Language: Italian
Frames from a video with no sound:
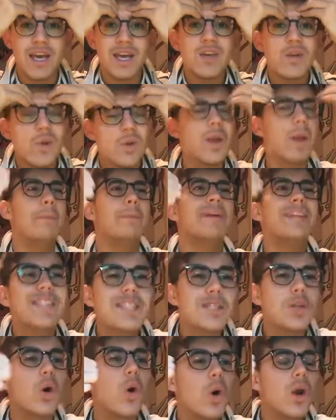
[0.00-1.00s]
Io da
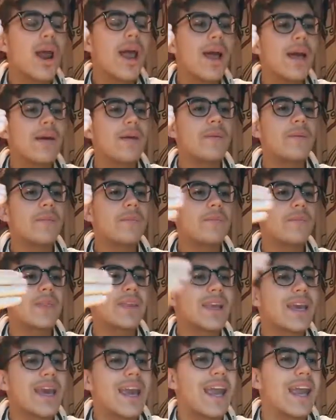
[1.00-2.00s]
mezz'ora
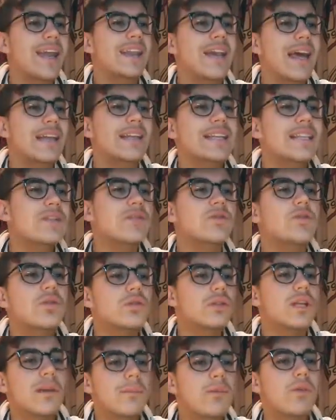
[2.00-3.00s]
che da inizio
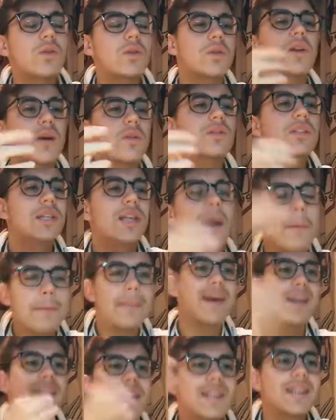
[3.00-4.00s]
scontempo tempo continuavo a dire
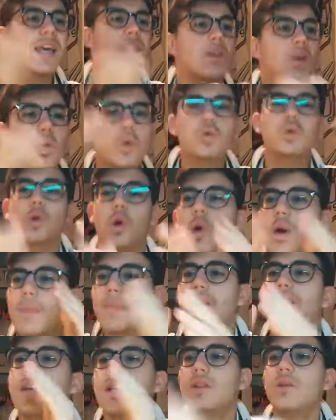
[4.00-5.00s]
metti dentro Cotrone,
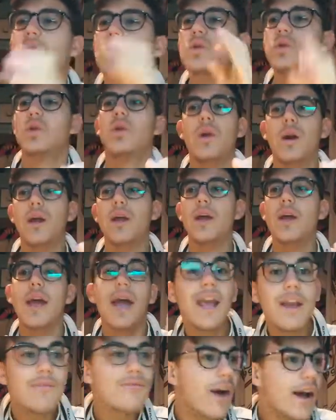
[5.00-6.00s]
metti dentro Cotrone.
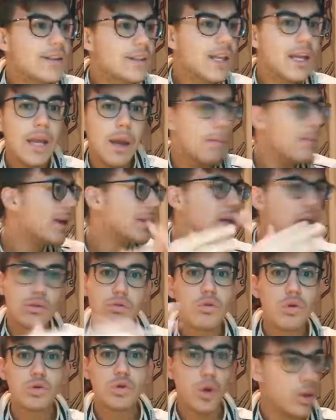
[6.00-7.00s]
E infatti metti
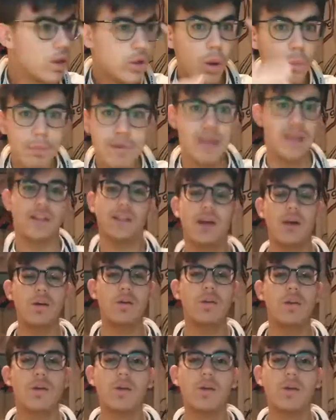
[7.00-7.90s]
dentro Cotrone doppietta.